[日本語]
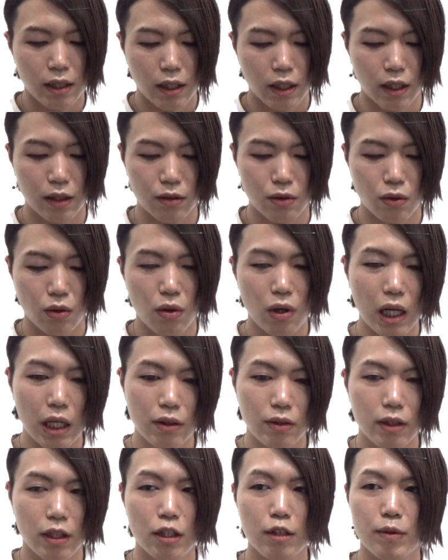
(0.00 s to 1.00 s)
あの他
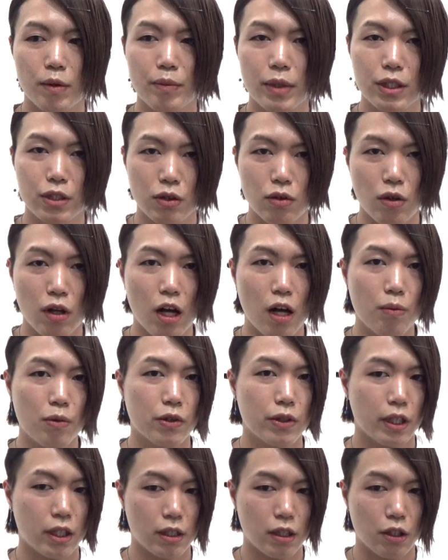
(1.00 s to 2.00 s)
の例えば水の
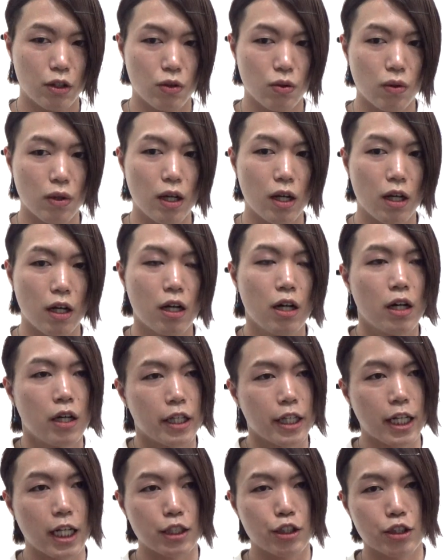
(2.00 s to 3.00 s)
カーボンであったりとか
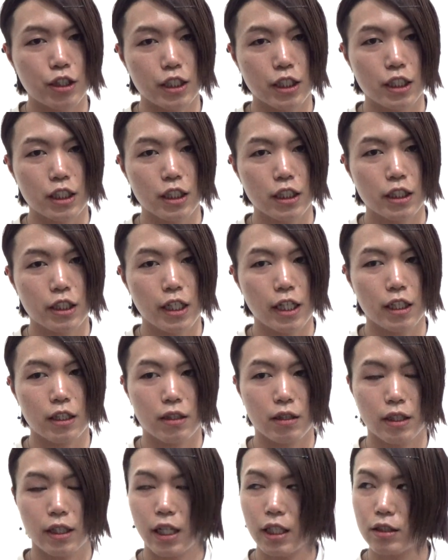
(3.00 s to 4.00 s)
イカズチで
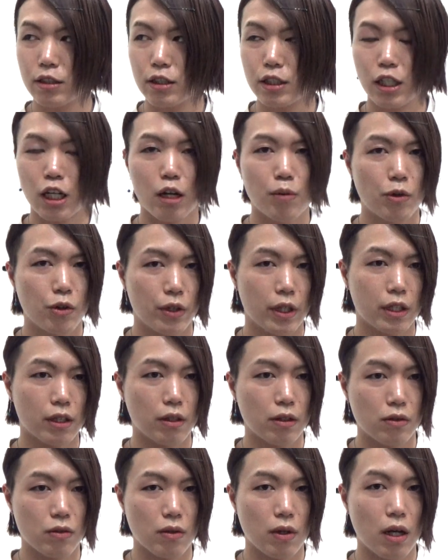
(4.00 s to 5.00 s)
イカズチカーボンであっ
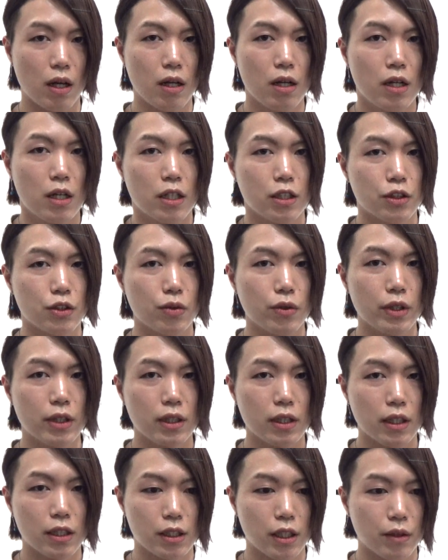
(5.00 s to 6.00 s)
たりとかそういっ
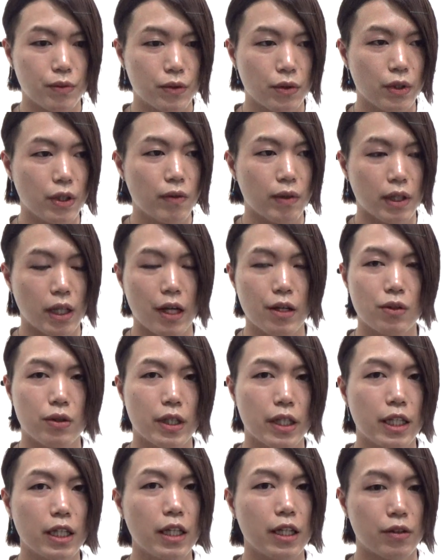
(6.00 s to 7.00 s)
たシャフトには対応
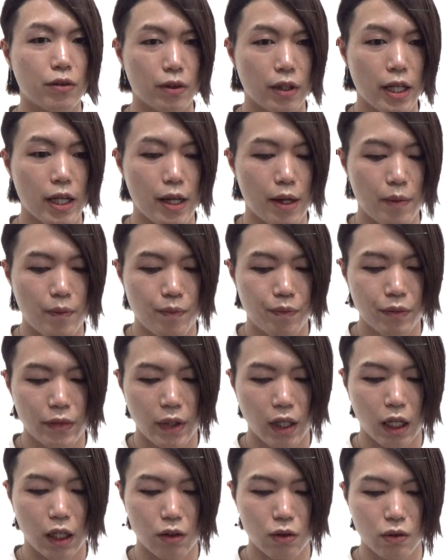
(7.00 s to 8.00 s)
できないので
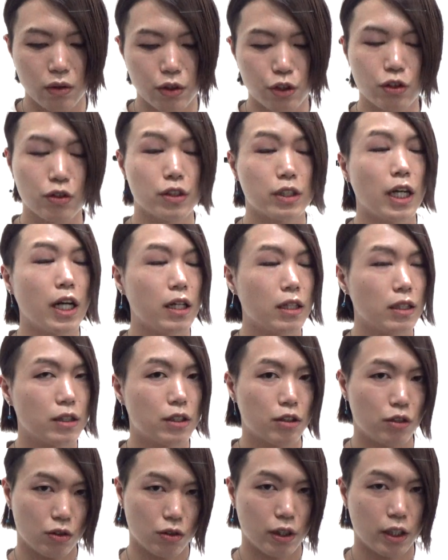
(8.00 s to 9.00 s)
あの注意が
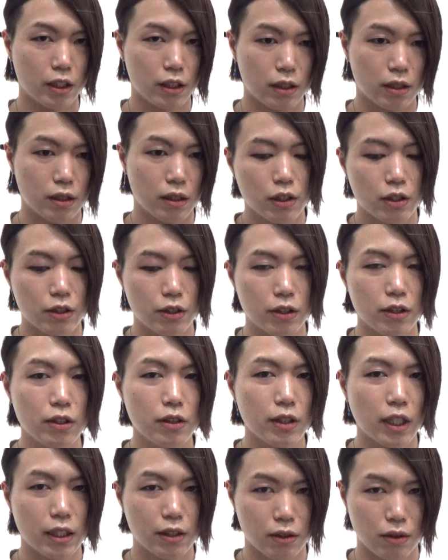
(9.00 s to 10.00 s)
必要です水
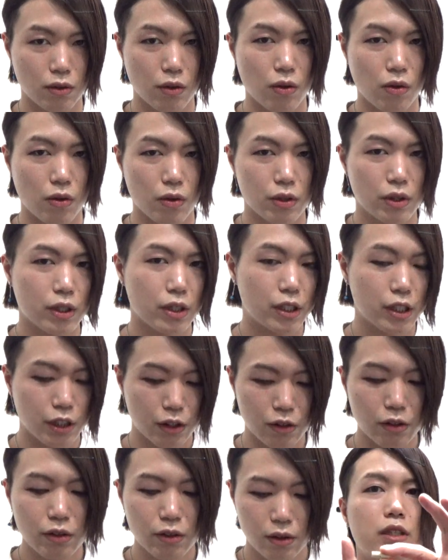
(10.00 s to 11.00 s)
牛ハズの
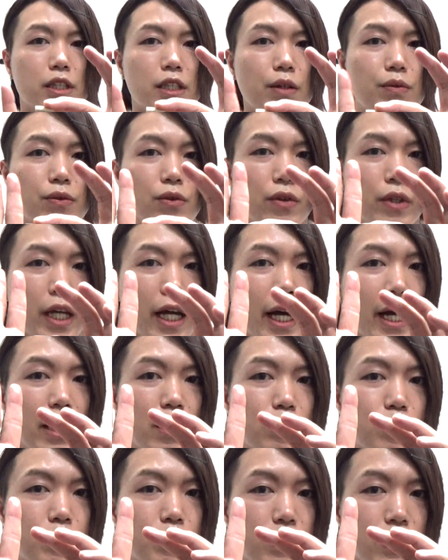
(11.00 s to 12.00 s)
軸シャフトに入
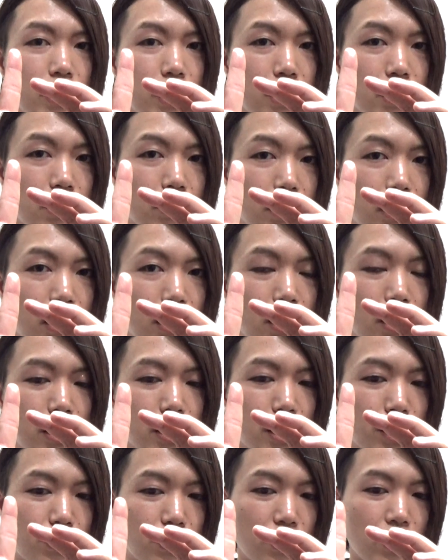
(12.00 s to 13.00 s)
る部分ですよね
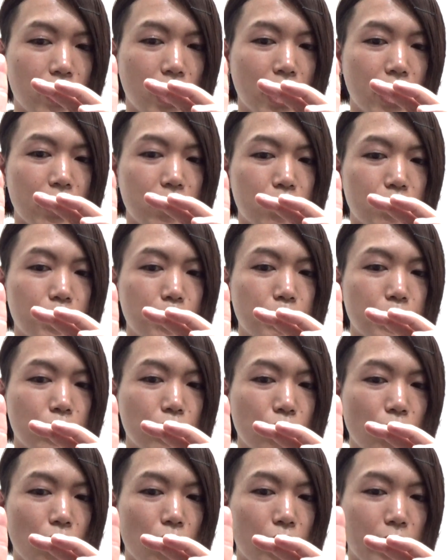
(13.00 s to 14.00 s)
シャフトの入る部
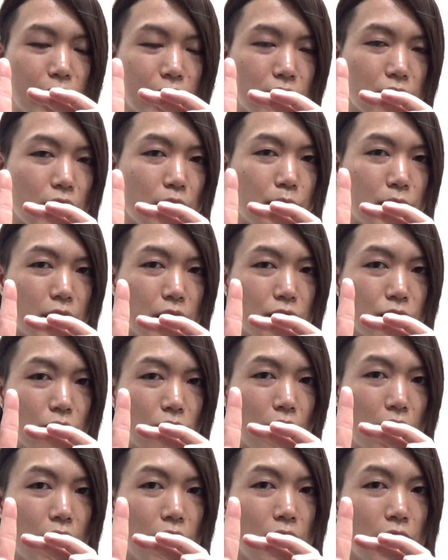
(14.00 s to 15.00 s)
分を削ればなんと
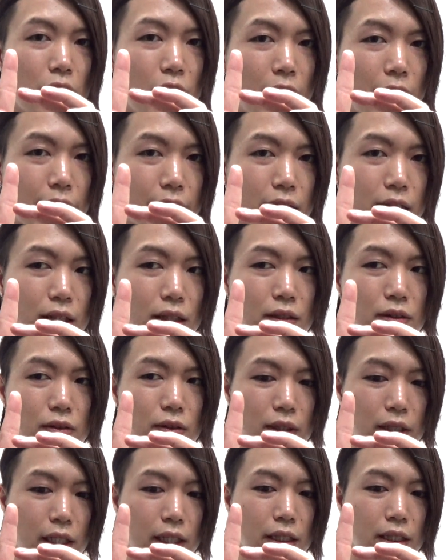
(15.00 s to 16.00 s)
か入らなく
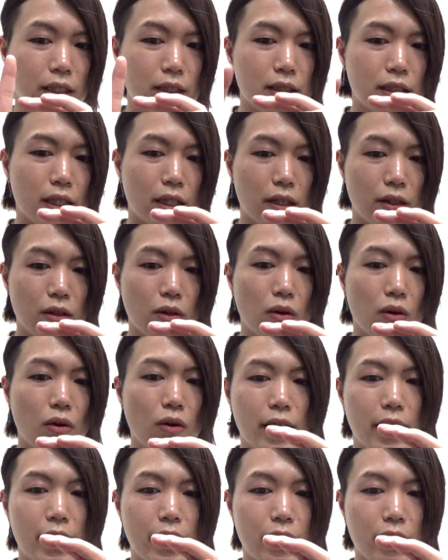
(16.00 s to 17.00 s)
はないですけれ
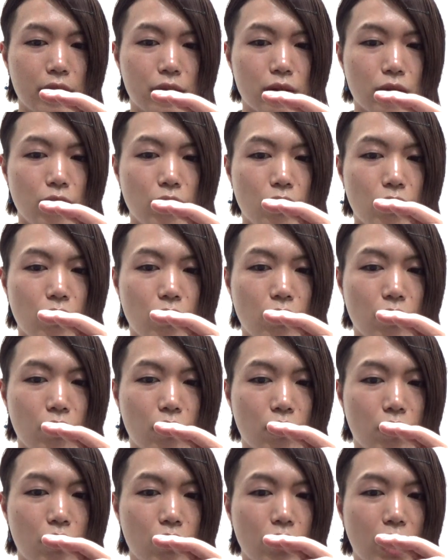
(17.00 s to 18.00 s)
どえっ、ー、と
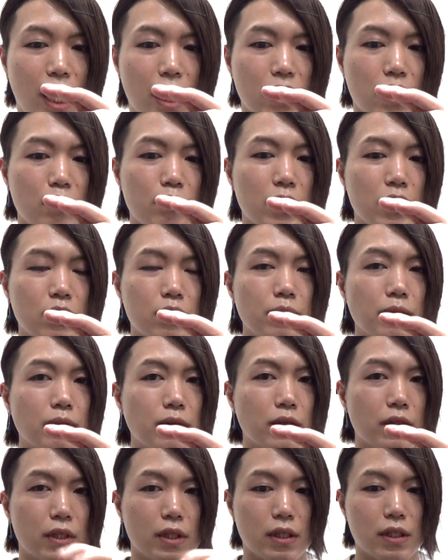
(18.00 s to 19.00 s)
この頭の部
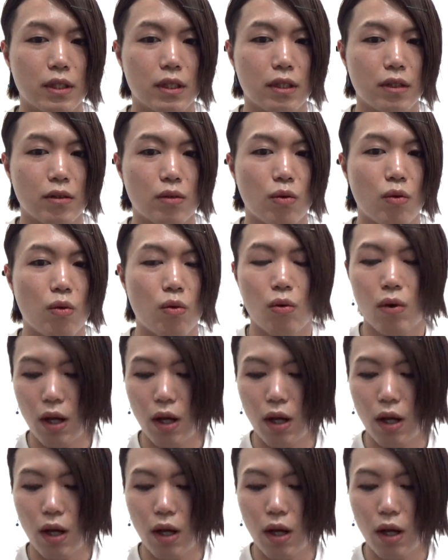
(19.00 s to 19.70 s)
分ですねここ